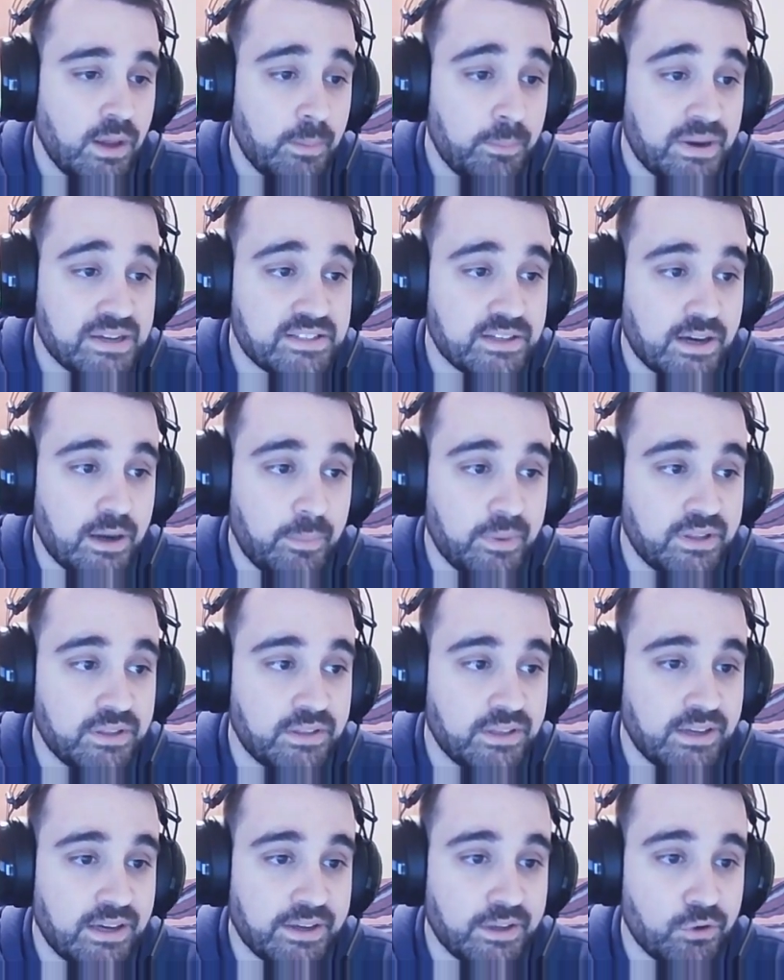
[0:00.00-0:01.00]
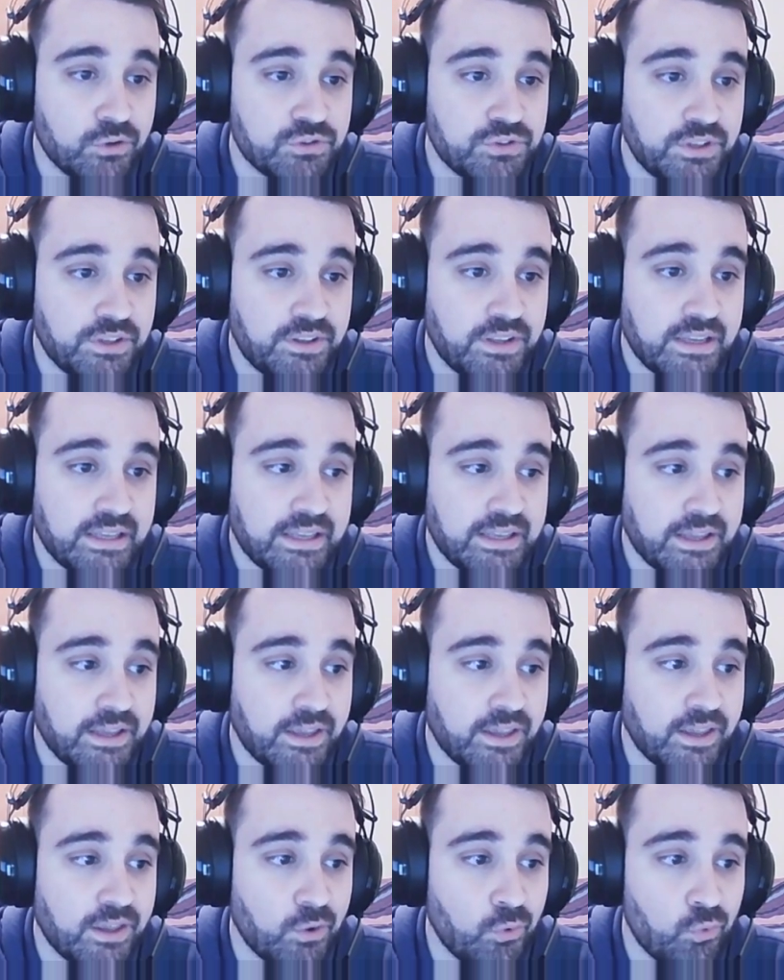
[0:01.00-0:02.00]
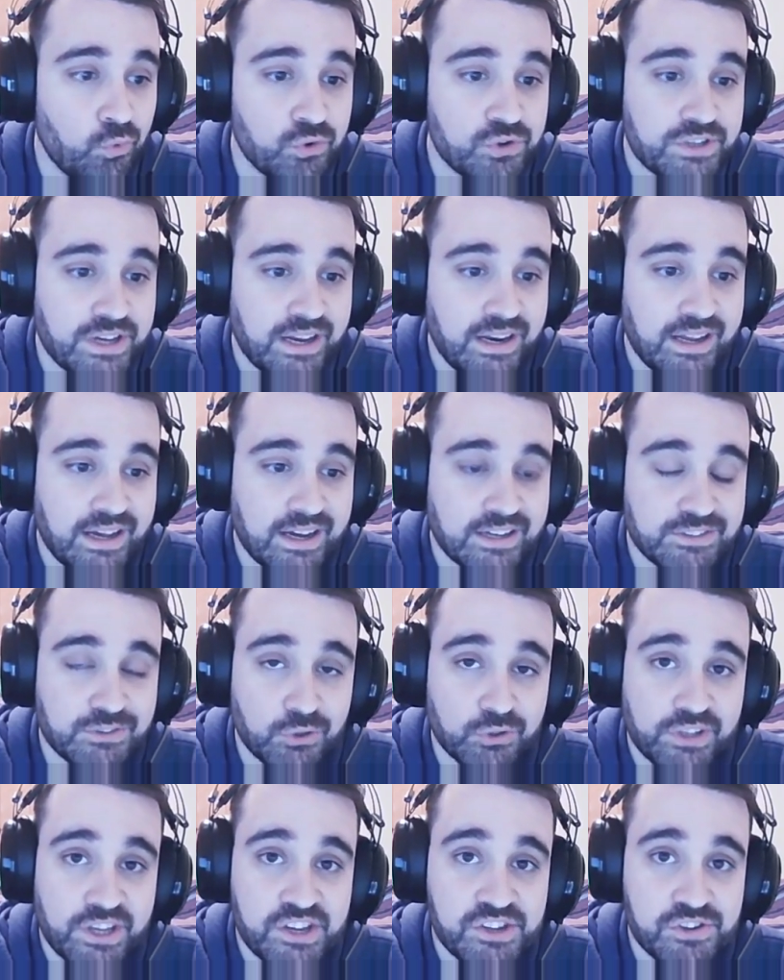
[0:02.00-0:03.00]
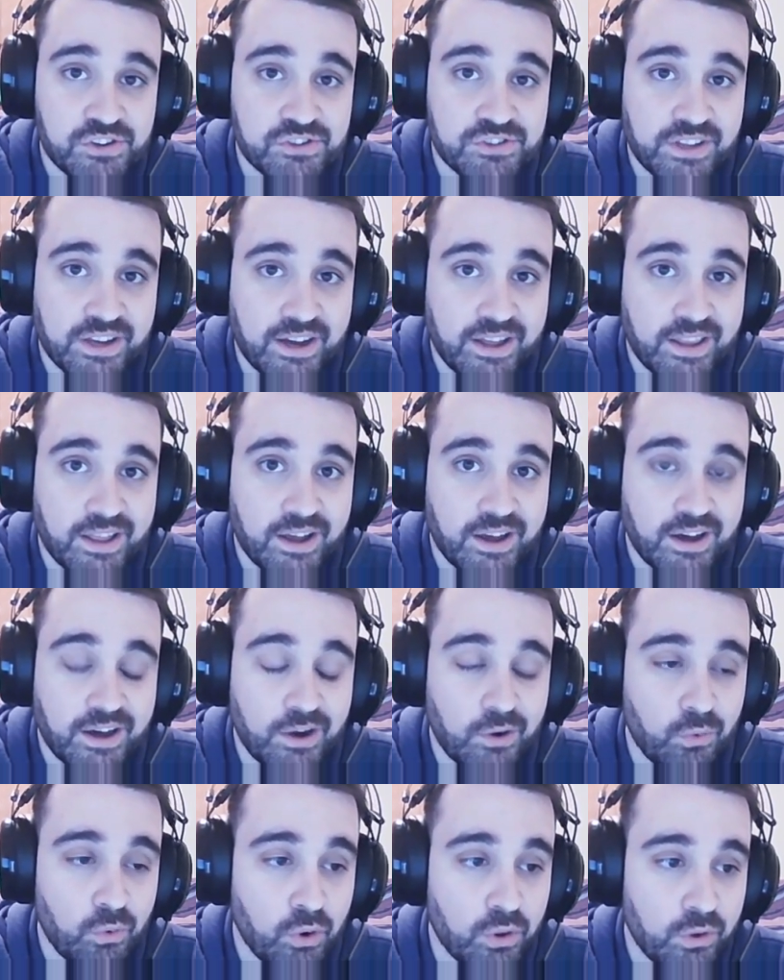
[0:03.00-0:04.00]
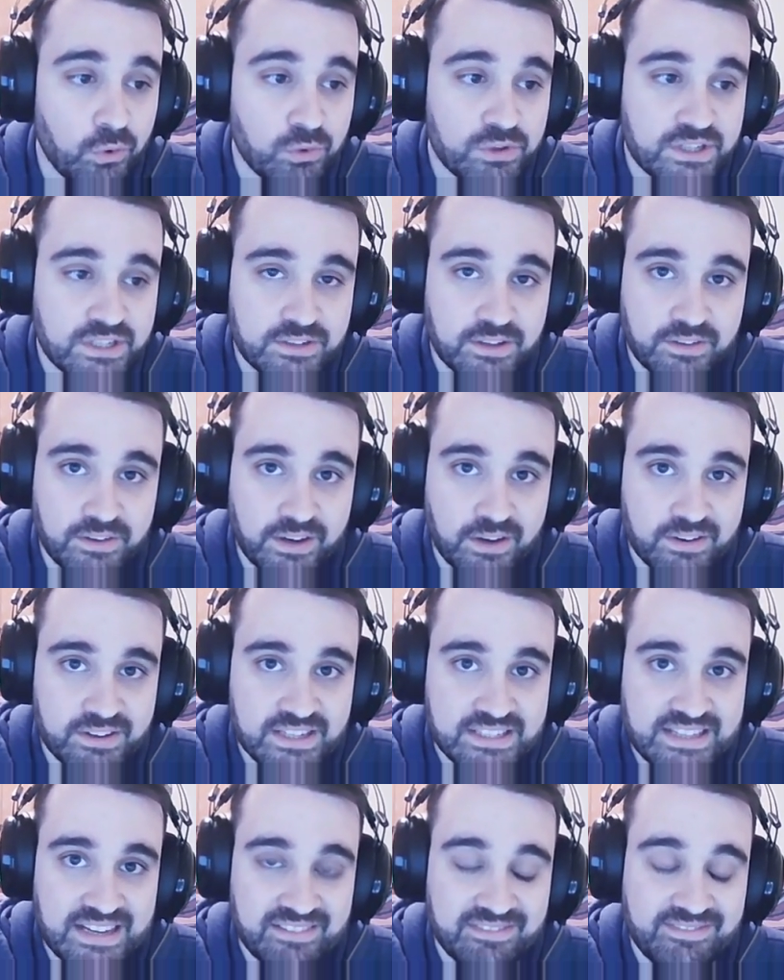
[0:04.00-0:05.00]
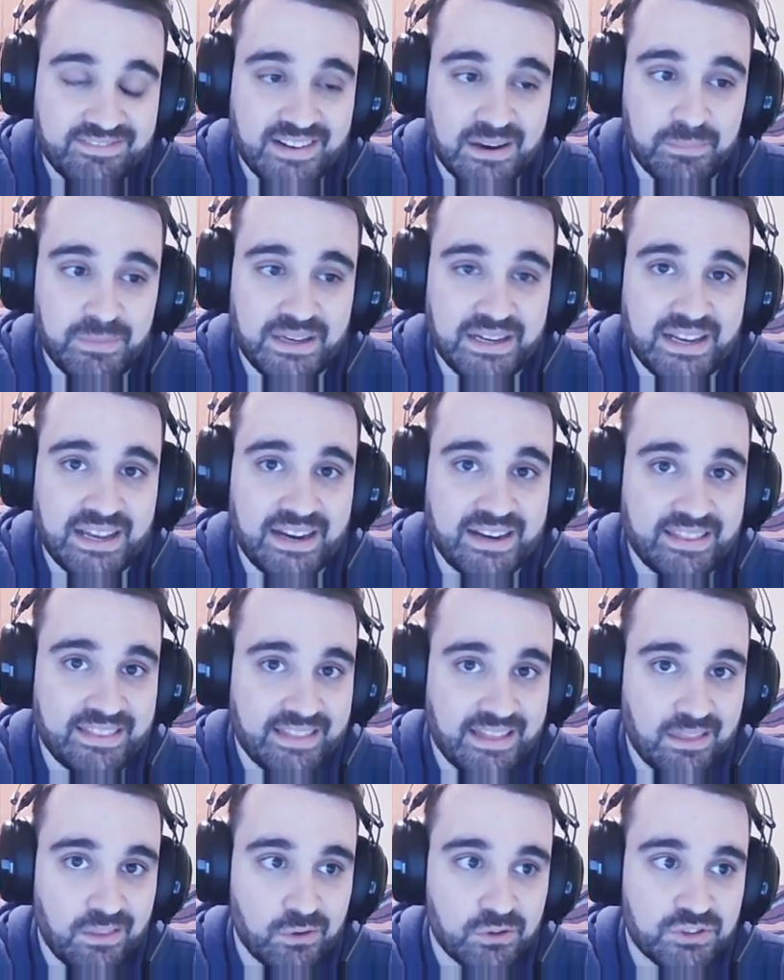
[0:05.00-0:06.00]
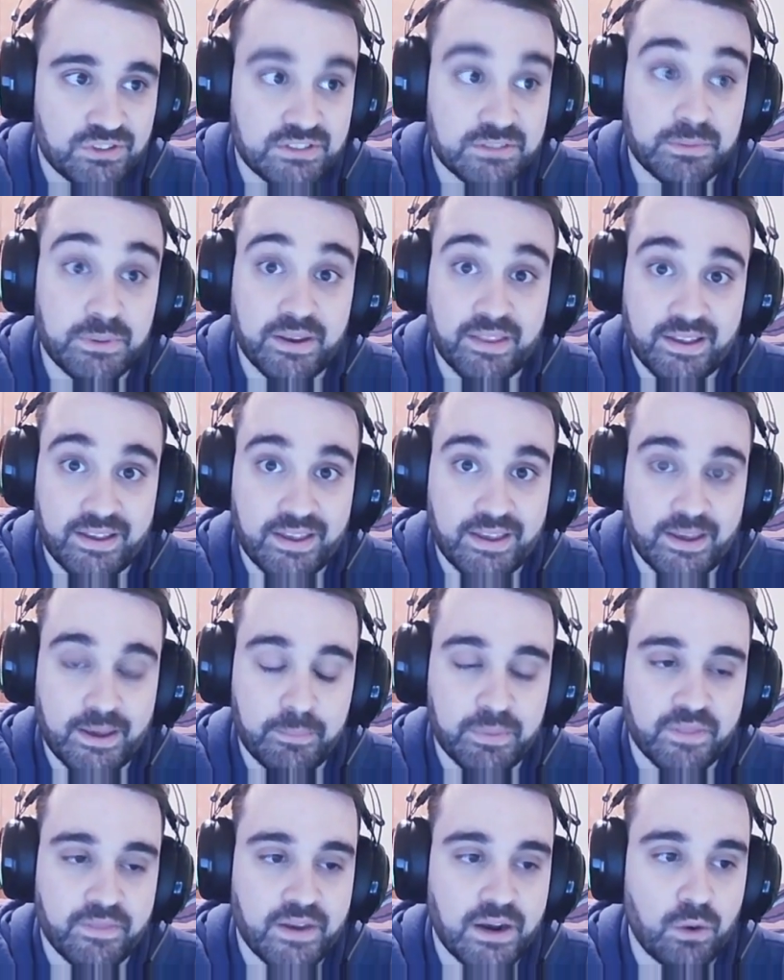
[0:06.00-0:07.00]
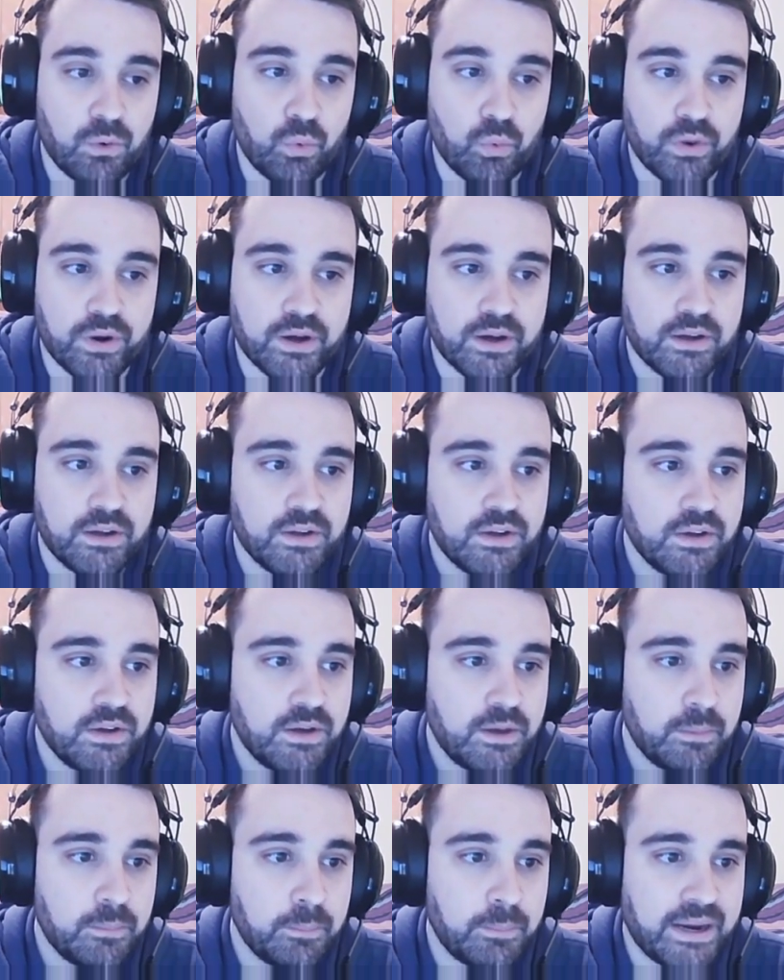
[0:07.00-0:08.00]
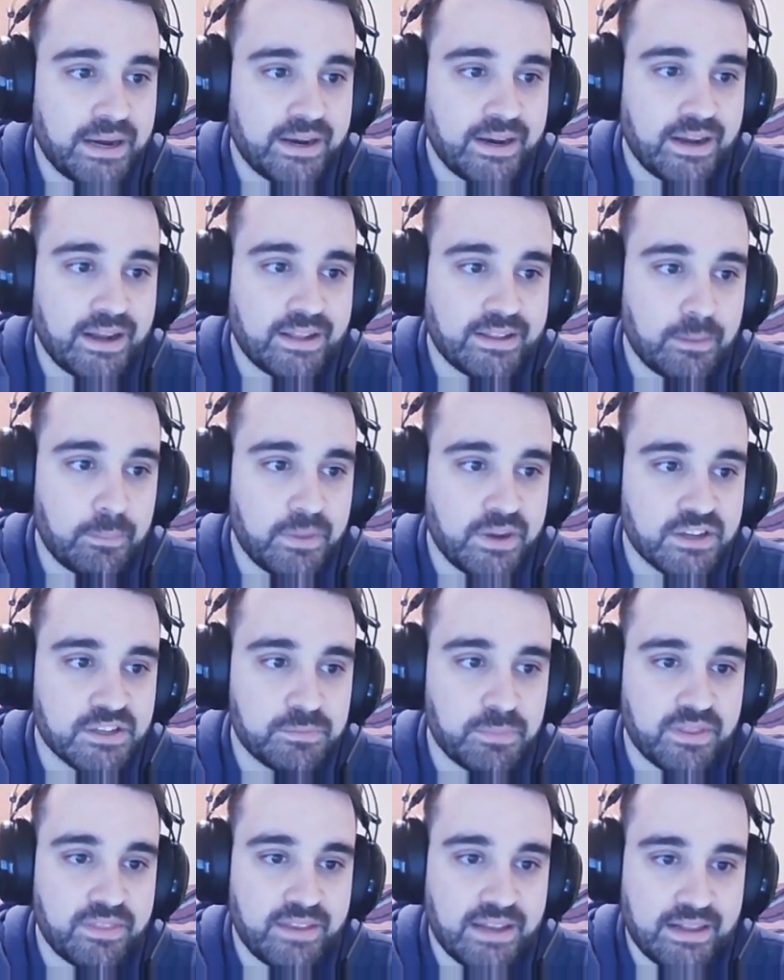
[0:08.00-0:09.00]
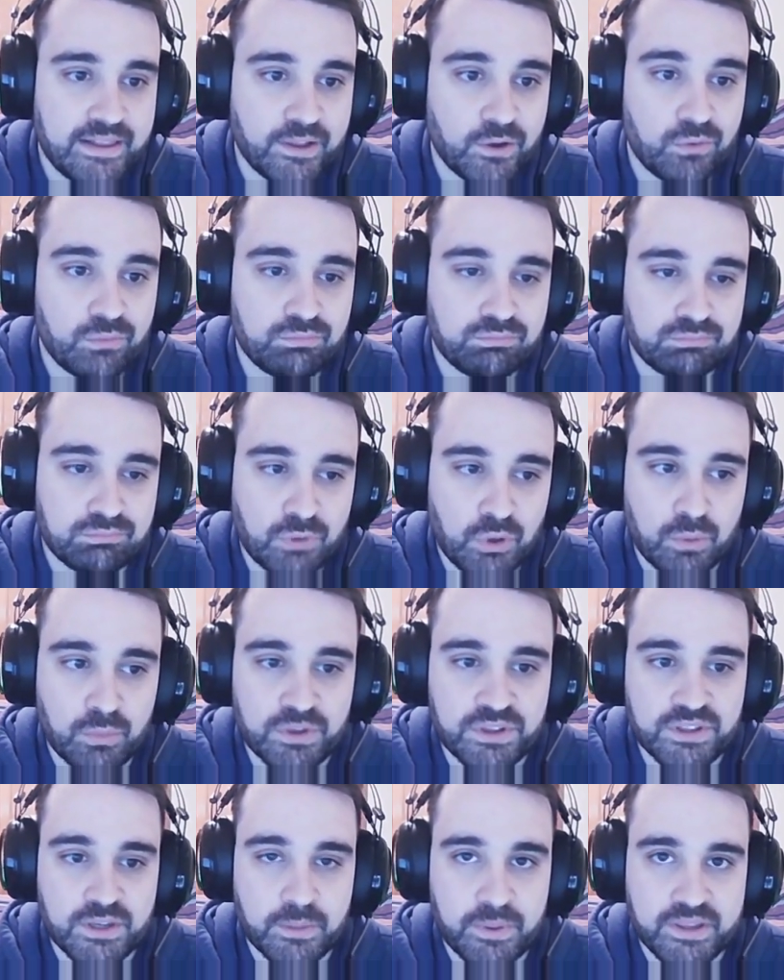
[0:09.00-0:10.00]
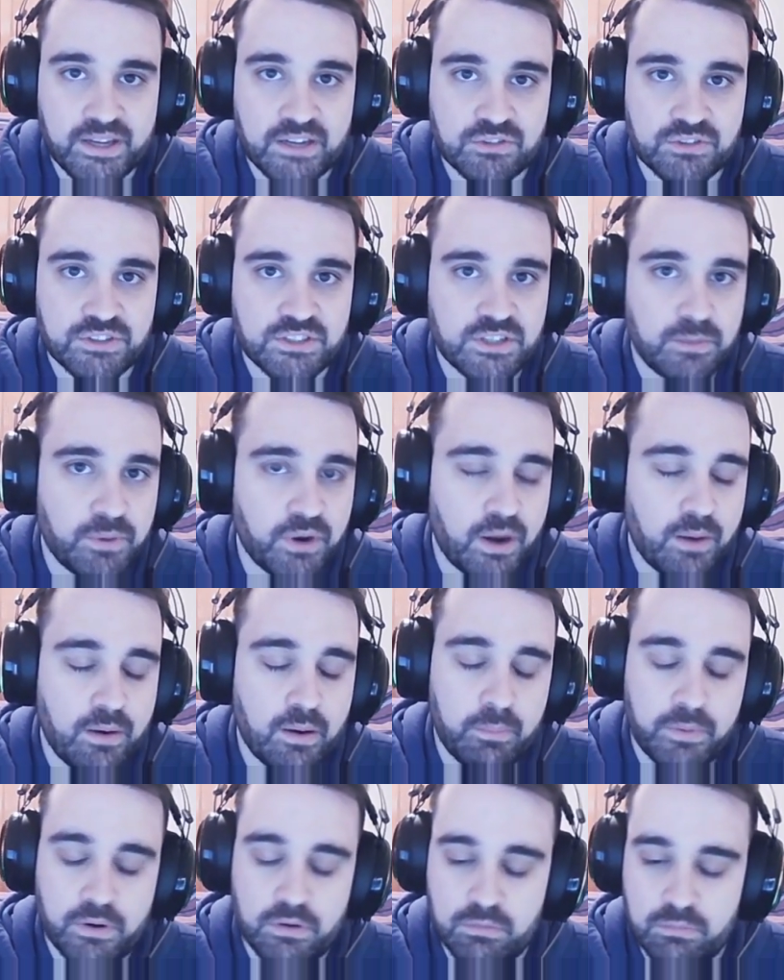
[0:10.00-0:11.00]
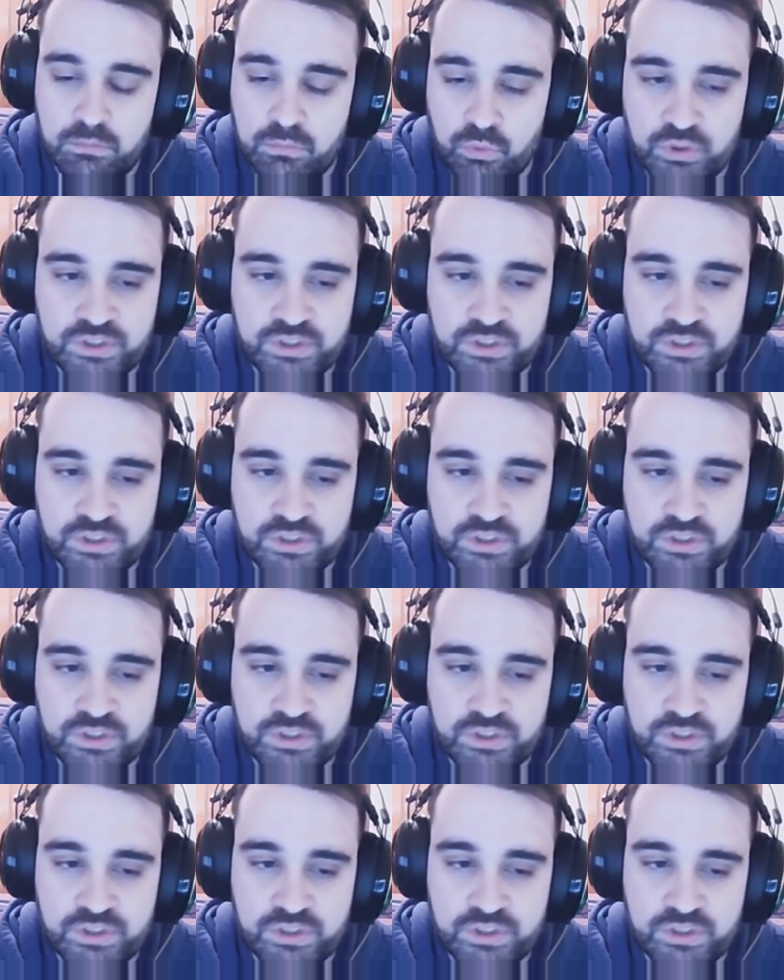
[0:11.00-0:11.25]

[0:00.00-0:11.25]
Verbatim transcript: Básicamente aquí nos dice que usa las notations de cada juego de lucha, es decir, que vais a estar familiarizados. Es verdad que hay que aprender alguna manera también especial de cómo interpreta las cosas del programa, pero muy